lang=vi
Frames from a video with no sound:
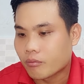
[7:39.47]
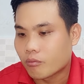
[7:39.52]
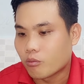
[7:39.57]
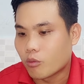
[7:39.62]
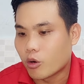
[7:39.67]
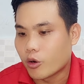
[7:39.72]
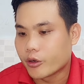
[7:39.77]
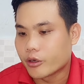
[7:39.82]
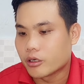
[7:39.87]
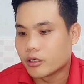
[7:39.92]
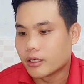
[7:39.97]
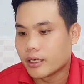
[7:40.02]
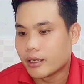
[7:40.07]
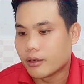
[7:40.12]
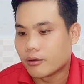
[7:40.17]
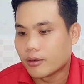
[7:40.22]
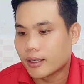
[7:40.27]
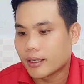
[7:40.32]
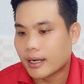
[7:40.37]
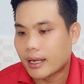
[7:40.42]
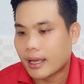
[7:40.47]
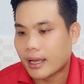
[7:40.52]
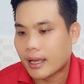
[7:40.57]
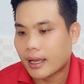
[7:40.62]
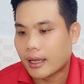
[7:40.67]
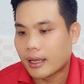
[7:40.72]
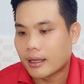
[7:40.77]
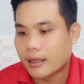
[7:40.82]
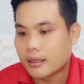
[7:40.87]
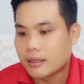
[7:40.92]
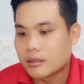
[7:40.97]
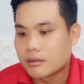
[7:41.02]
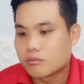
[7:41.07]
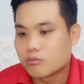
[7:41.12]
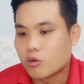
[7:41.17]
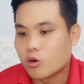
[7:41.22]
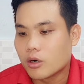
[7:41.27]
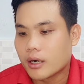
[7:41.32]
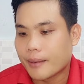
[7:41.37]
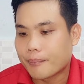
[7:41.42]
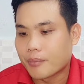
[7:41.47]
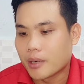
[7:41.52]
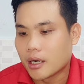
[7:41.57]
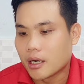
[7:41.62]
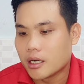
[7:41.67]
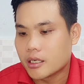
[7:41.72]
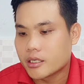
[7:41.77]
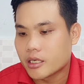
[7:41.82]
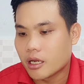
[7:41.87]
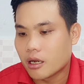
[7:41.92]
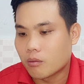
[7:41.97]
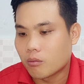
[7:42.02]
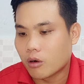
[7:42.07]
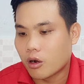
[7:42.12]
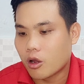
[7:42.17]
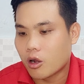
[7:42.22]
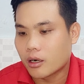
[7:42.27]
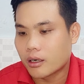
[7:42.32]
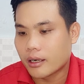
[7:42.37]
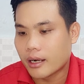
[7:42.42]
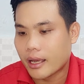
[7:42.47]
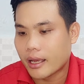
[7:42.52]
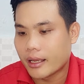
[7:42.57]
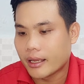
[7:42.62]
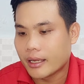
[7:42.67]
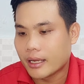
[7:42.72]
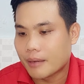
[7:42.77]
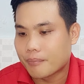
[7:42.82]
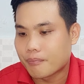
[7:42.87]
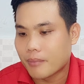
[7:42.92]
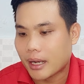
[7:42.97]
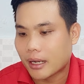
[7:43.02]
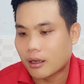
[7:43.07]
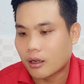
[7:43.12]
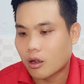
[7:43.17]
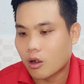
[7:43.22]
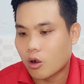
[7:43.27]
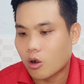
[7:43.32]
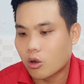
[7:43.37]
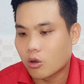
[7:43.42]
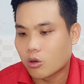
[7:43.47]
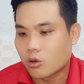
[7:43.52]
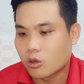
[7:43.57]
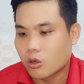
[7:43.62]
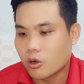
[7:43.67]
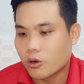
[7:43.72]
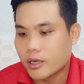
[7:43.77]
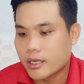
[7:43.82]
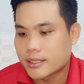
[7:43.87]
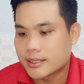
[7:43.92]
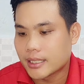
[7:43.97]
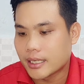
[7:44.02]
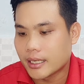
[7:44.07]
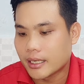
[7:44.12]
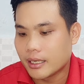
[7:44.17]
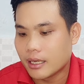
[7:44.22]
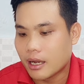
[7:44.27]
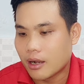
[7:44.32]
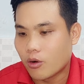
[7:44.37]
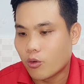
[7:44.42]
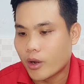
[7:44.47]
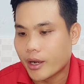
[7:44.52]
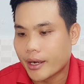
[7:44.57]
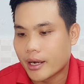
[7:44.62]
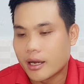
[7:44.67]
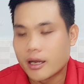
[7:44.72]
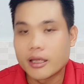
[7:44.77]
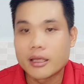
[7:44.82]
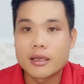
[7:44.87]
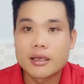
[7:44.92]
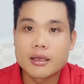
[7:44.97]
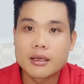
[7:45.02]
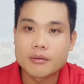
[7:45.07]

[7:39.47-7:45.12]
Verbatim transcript: mọi người đều rất là muốn gặp gỡ chị Hồng Loan để gặp mặt con của cố nghệ sĩ ở ngoài đời